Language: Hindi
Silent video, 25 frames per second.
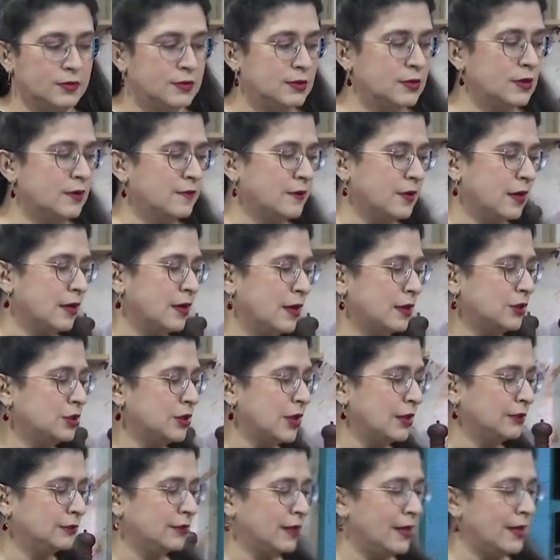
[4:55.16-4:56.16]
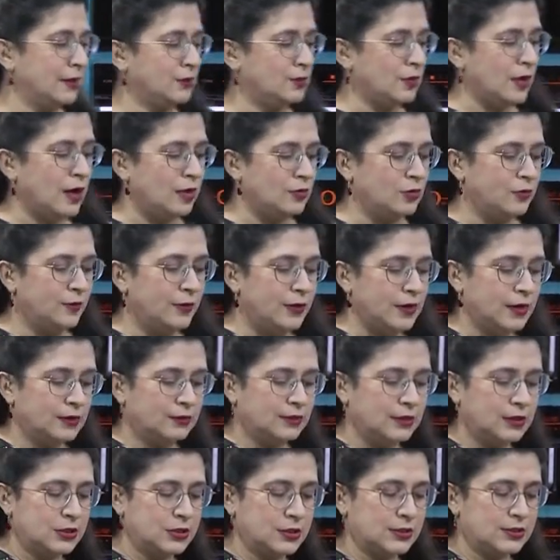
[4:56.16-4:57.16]
सर्व करना चाहते हैं तो आलू भी रख
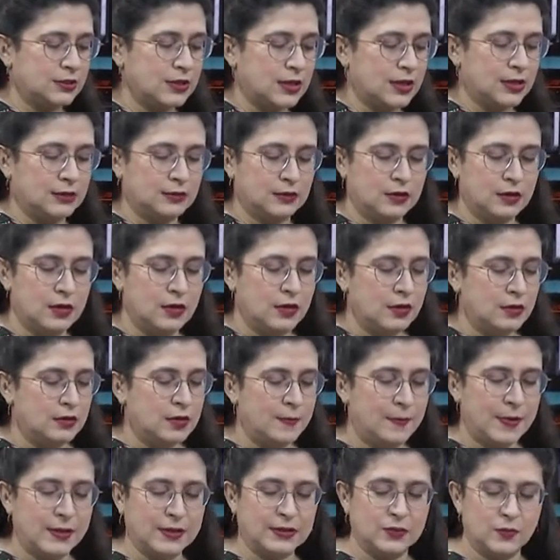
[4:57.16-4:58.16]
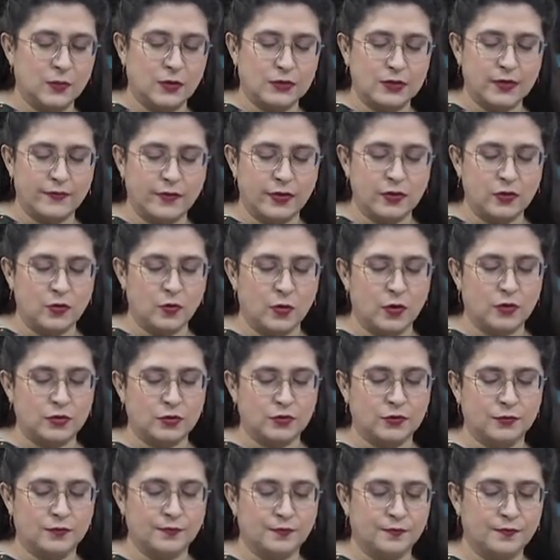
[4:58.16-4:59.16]
दीजिए साथ डिपेंड्स वॉट एवर यू
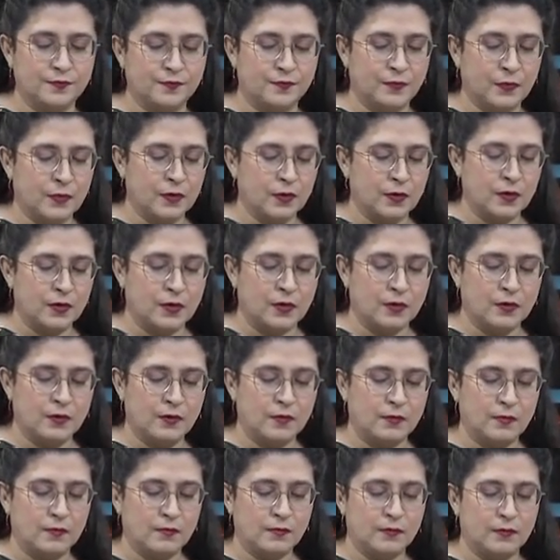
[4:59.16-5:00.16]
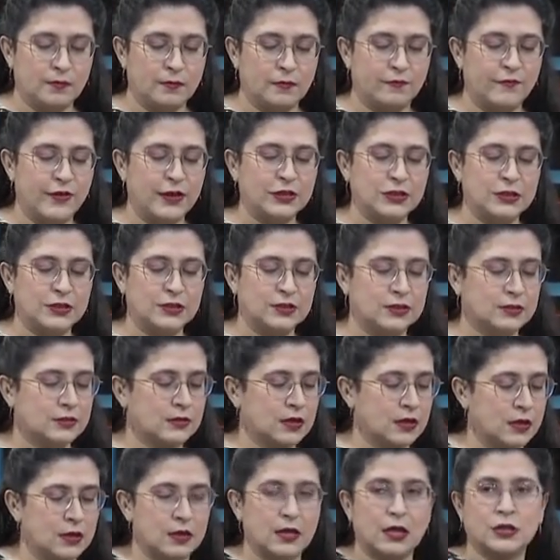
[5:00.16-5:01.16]
वॉन्ट टू वेजेस
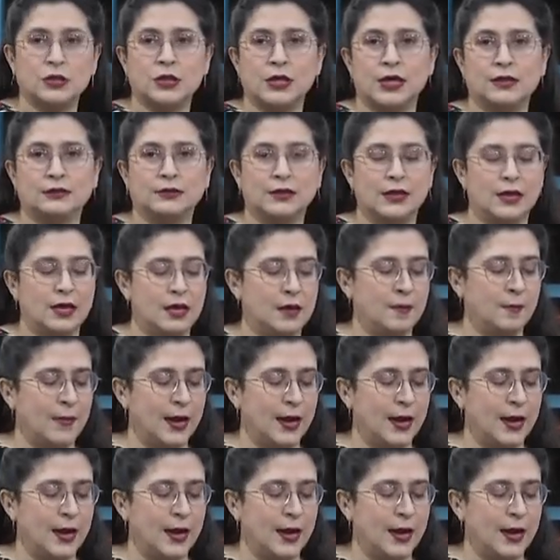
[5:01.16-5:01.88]
करना चाहते हैं